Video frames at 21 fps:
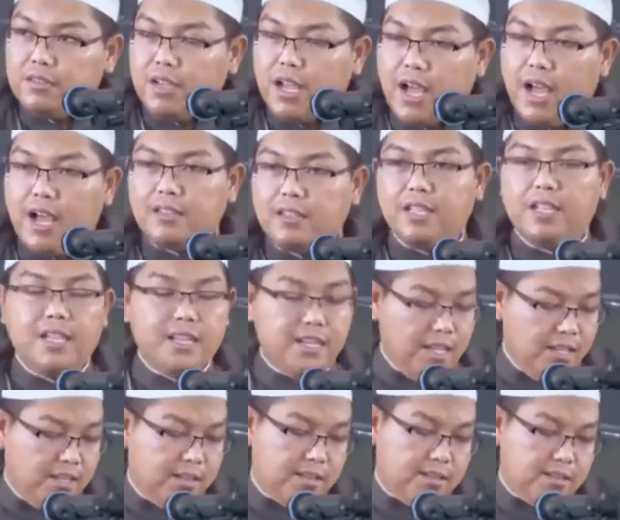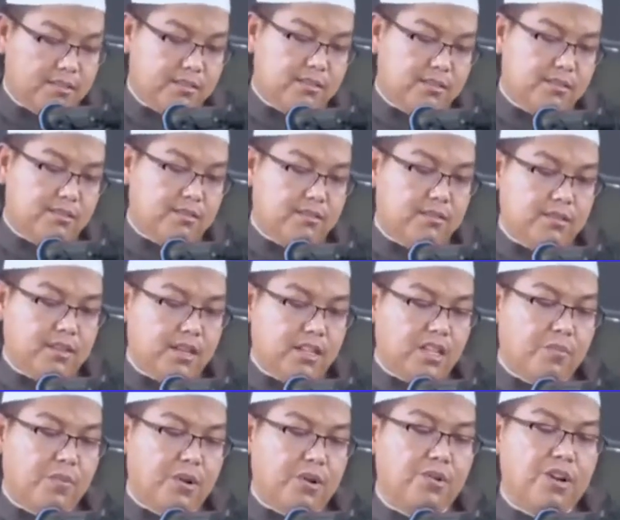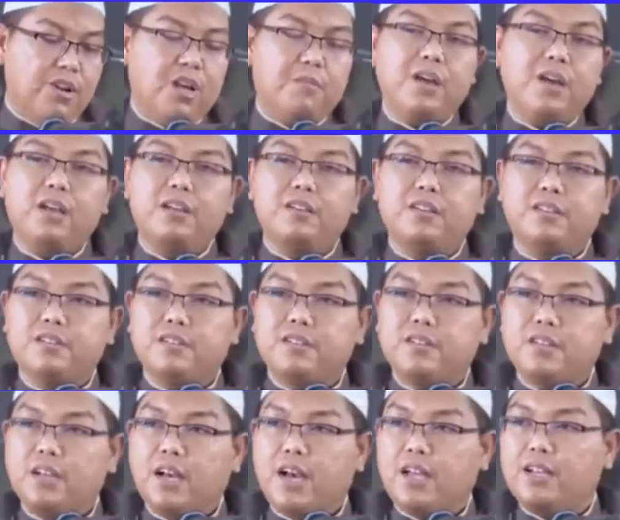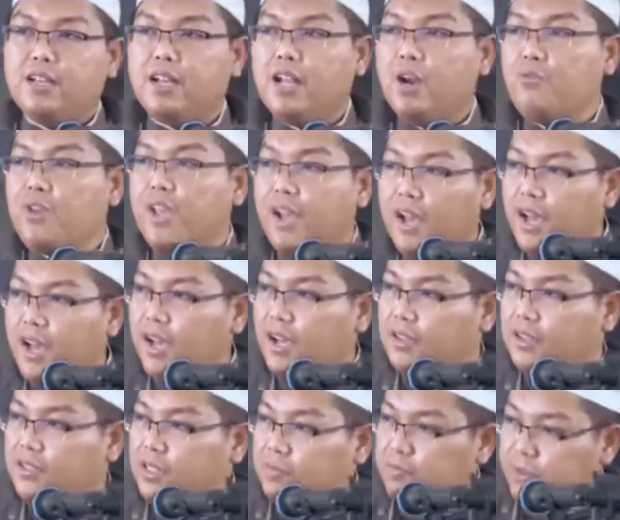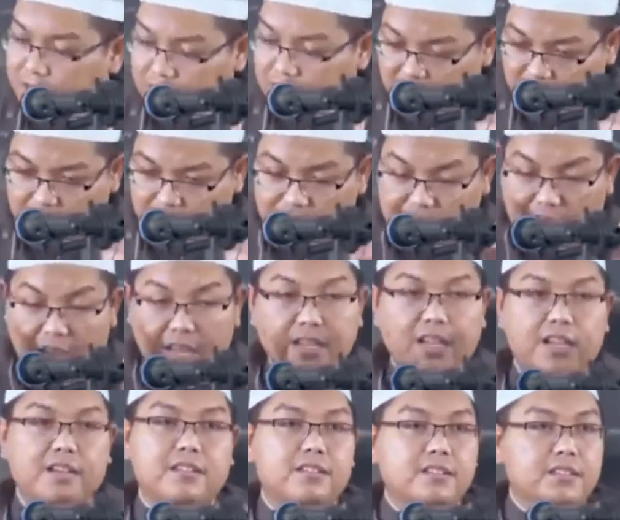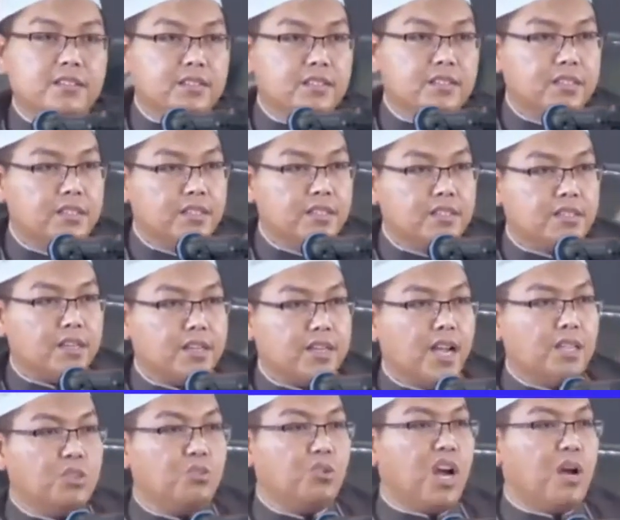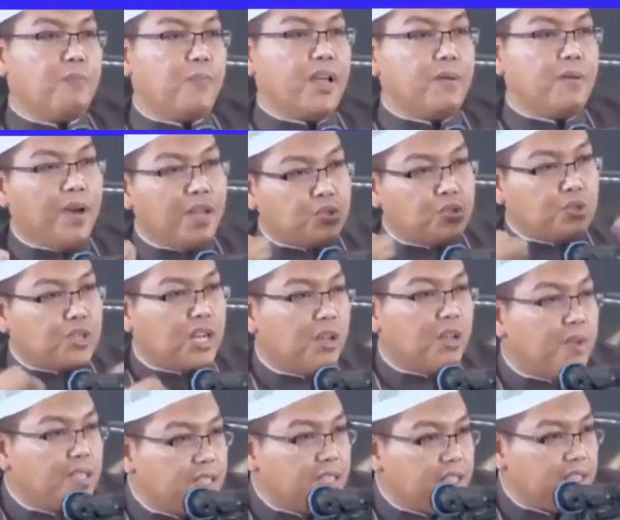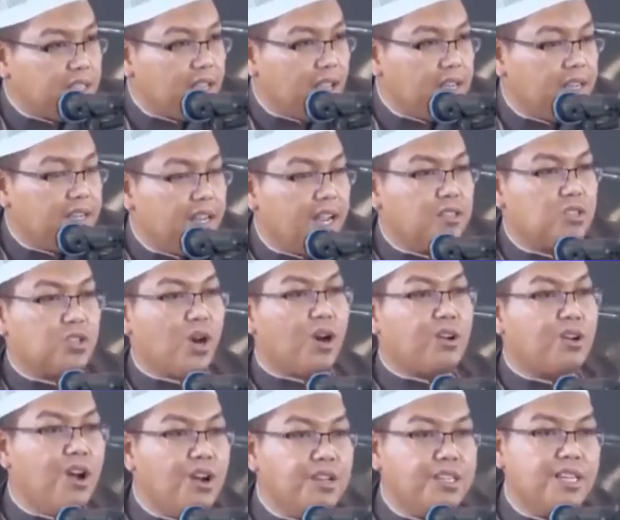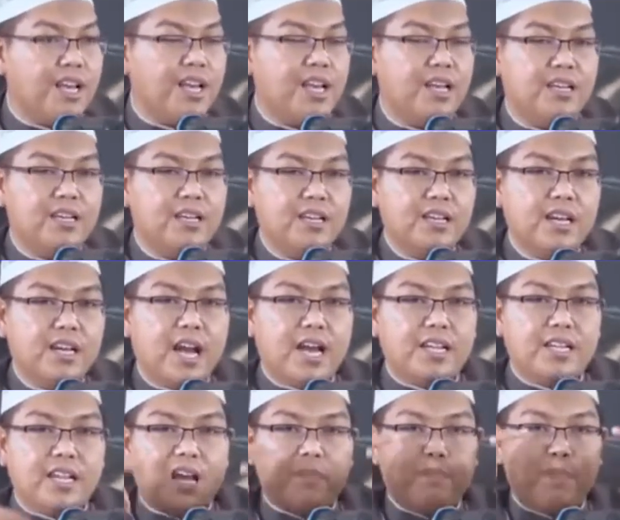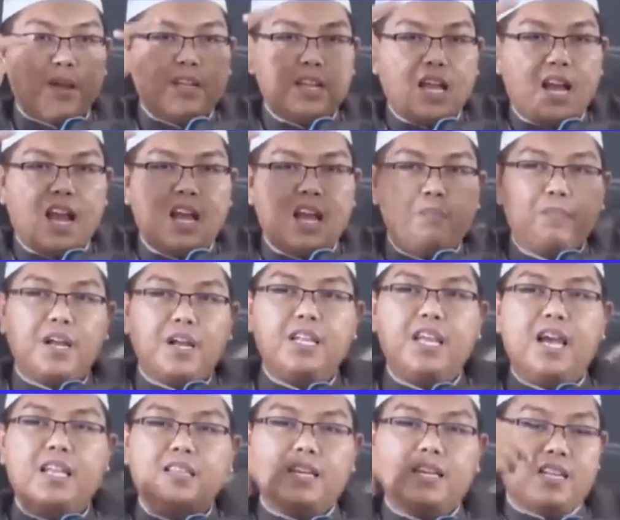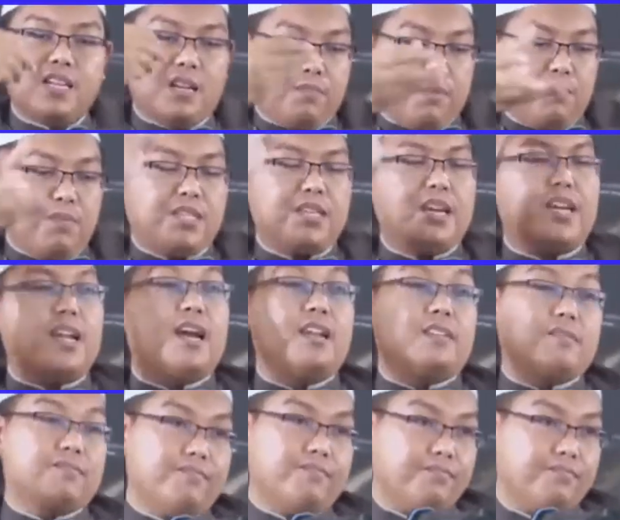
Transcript: Hati ini kata para ulama adalah wa seperti bejana. Tergantung apa yang masuk dalam hati kita ini dan corongnya adalah pandangan, penglihatan dan pembicaraan.